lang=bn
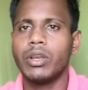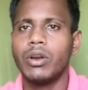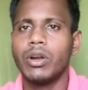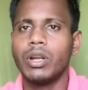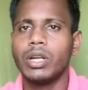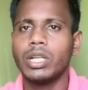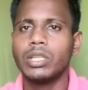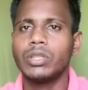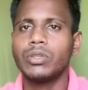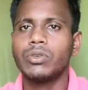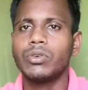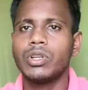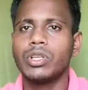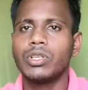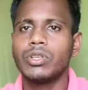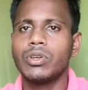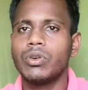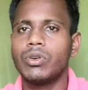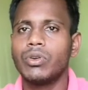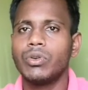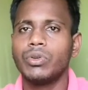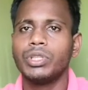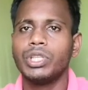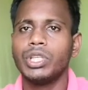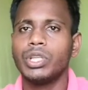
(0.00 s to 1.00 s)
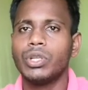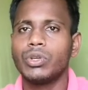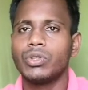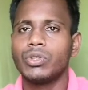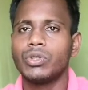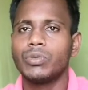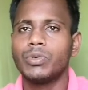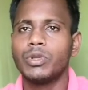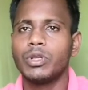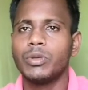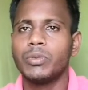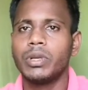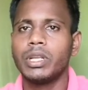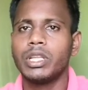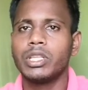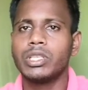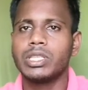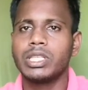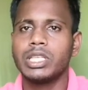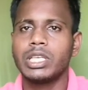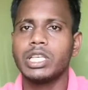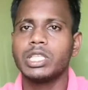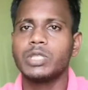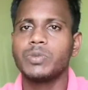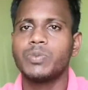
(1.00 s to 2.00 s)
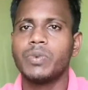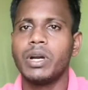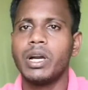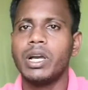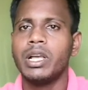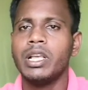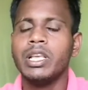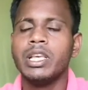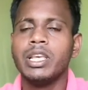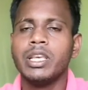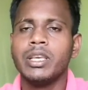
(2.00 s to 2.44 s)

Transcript: হঠাৎ করে যখন অতিরিক্ত পরিমাণে সেচ বা